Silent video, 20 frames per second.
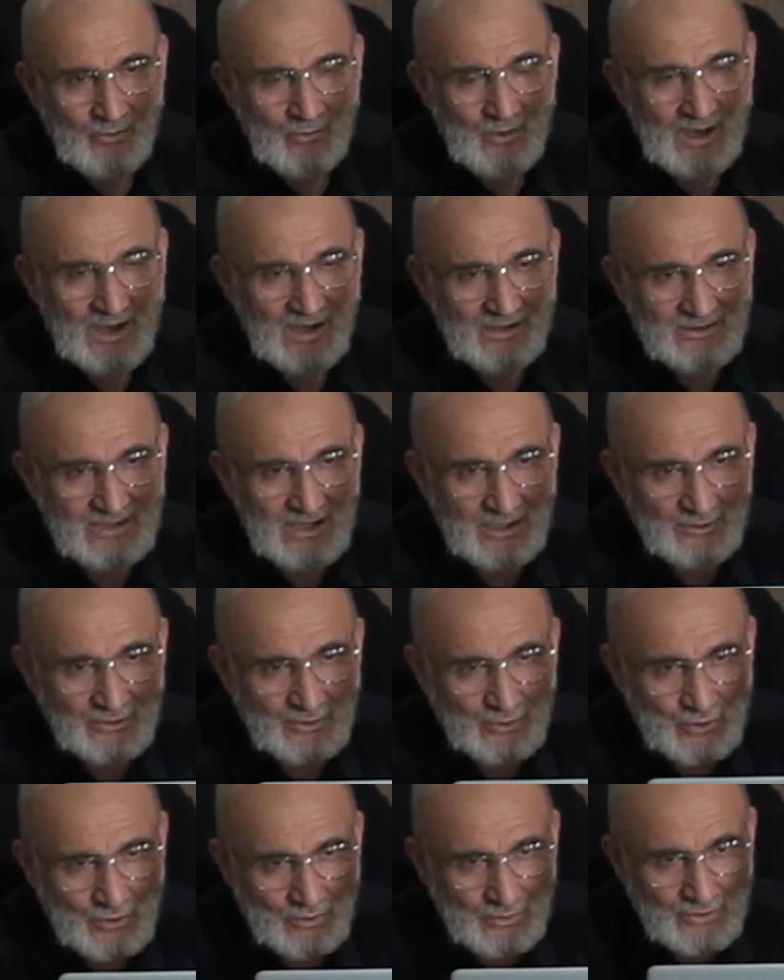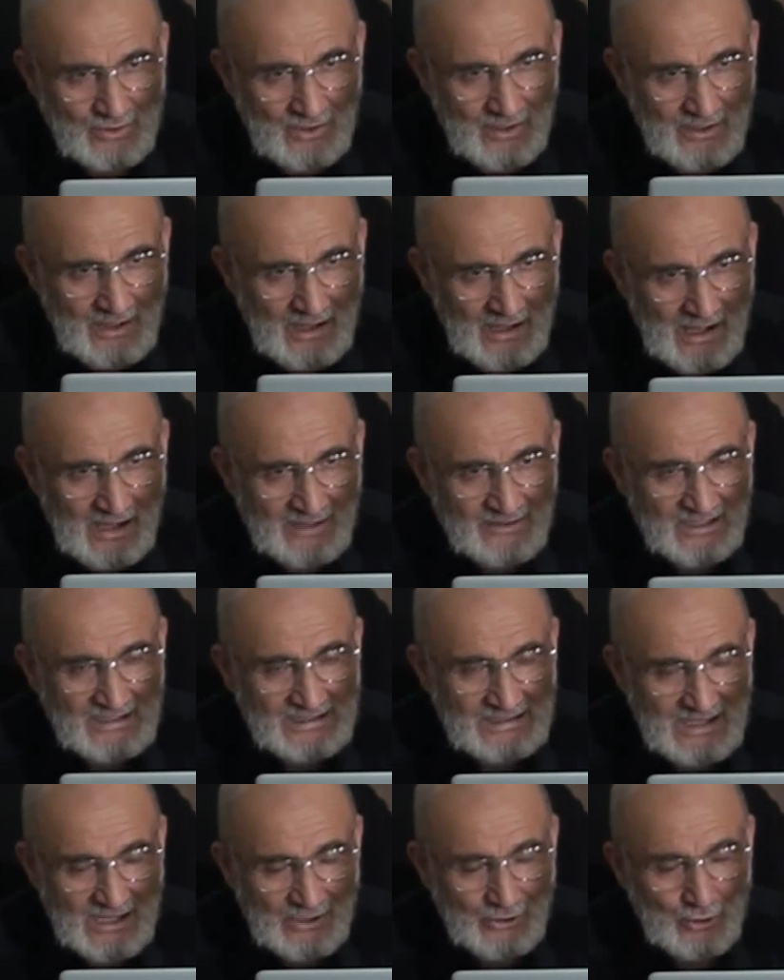veya da şu, e, artık
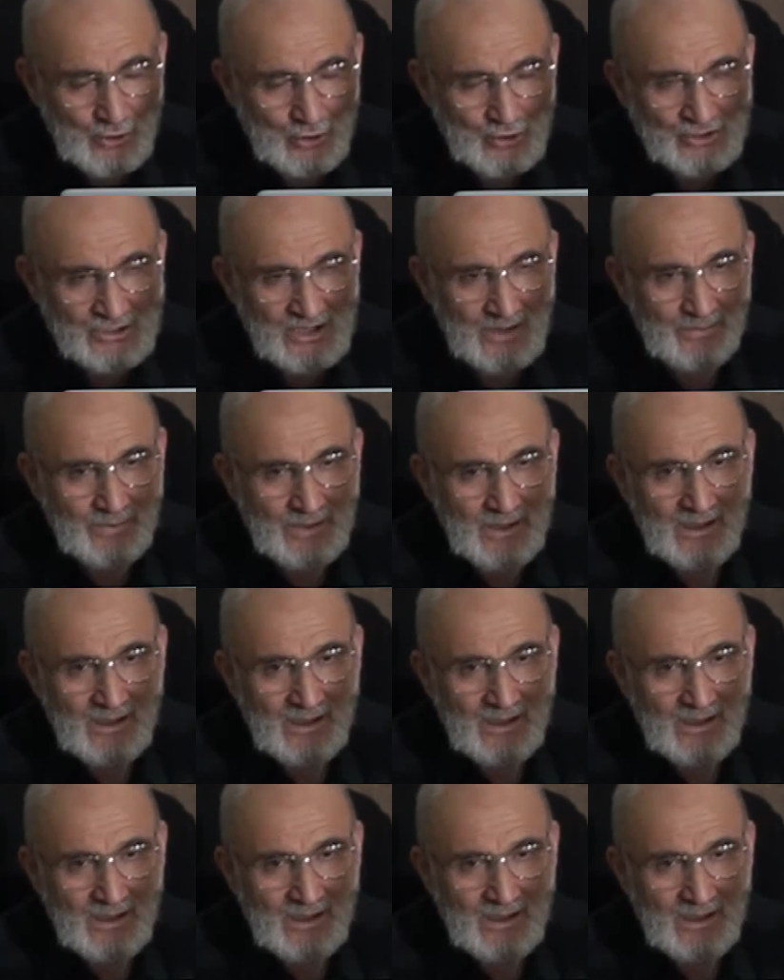ne diyorsam